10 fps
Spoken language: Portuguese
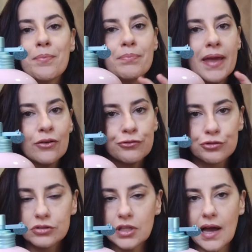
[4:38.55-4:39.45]
bem
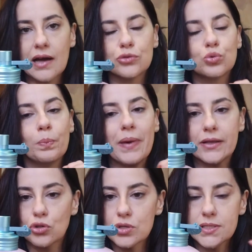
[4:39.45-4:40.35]
frutado,
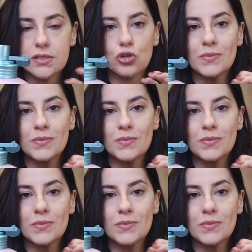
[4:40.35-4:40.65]
bem docinho,